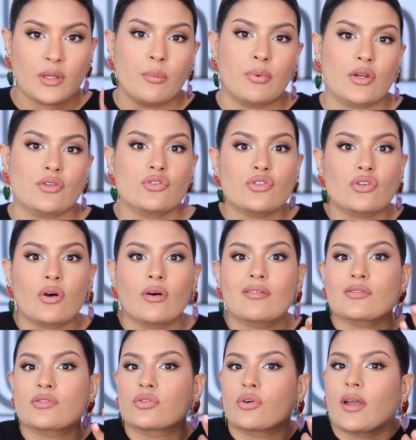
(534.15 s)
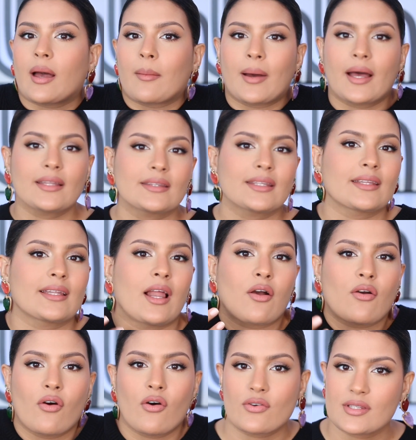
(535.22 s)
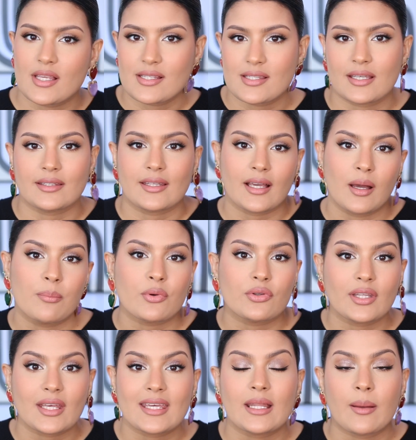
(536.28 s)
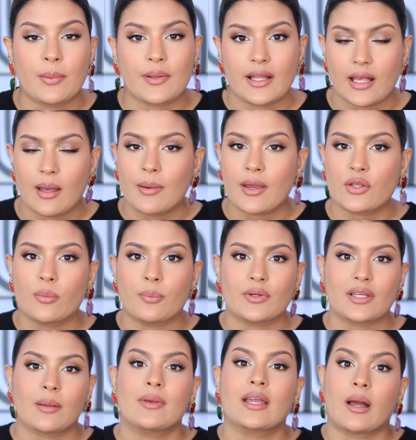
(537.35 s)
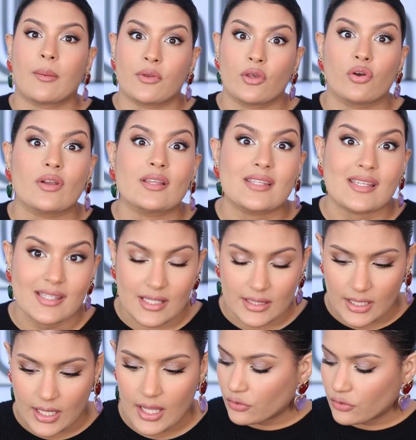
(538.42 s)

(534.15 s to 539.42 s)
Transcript: Por eso yo soy amante de las cosas que tengan proteína para el cabello porque mi cabello lo necesita.